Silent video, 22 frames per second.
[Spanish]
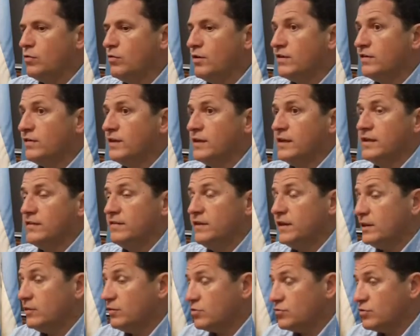cuando hace
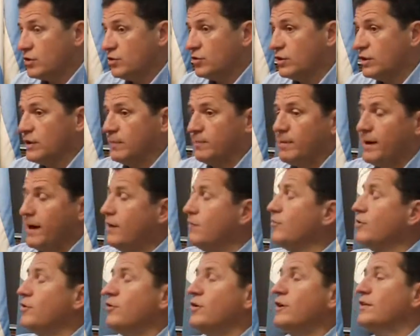7, 8 años que está
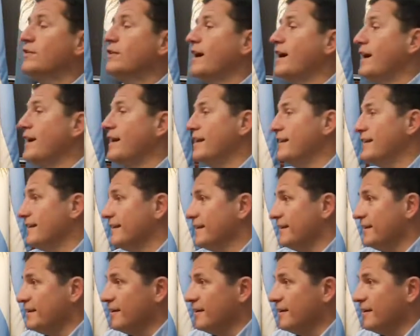pagando y no le salen.